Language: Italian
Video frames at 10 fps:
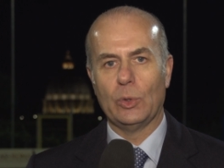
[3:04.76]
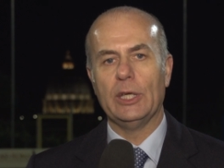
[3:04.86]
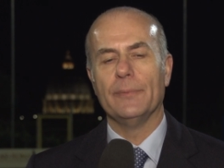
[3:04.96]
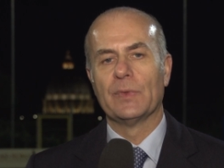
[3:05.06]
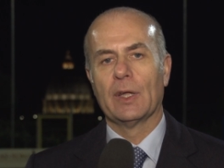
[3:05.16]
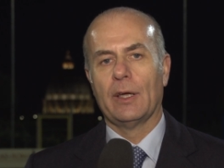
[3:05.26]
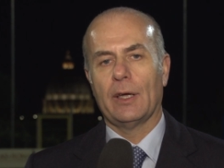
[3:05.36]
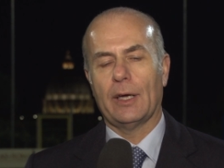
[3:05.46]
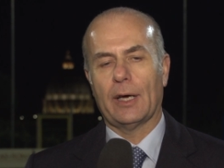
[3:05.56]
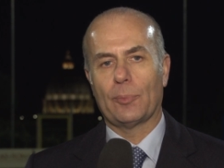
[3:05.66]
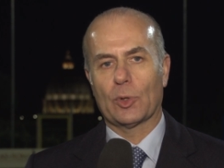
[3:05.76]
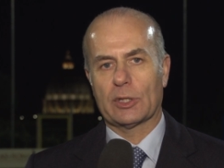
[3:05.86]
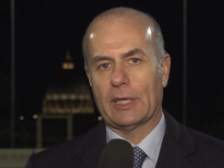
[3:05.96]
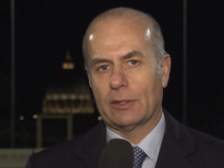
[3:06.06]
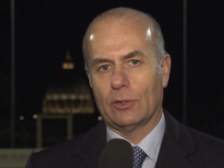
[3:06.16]
qui, eh, ha
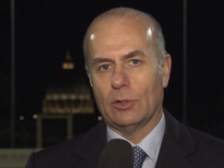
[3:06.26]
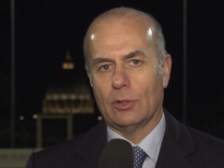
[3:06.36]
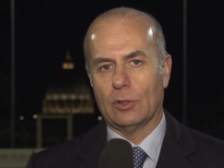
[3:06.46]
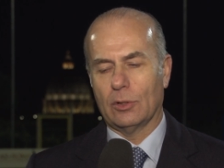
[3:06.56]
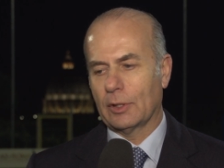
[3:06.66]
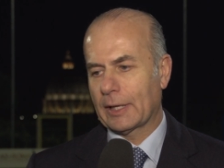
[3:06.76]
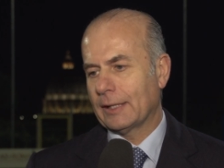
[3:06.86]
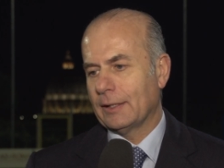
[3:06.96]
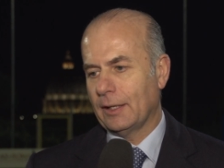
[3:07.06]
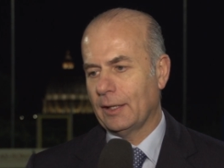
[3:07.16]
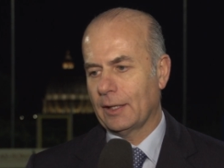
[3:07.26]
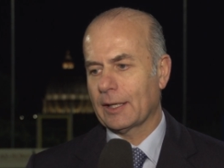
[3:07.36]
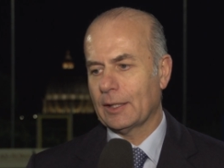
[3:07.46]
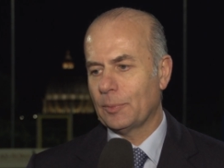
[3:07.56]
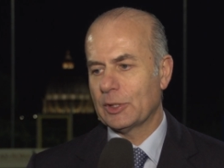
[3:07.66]
portato grande,
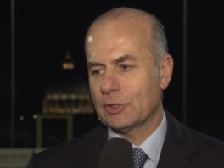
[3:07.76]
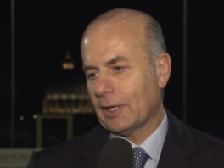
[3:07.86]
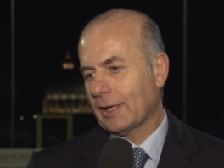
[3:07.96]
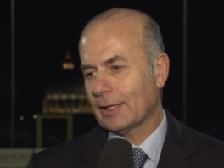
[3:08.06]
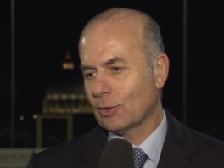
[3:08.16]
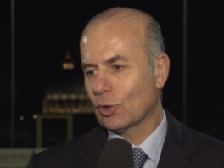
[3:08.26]
grande piacere, grande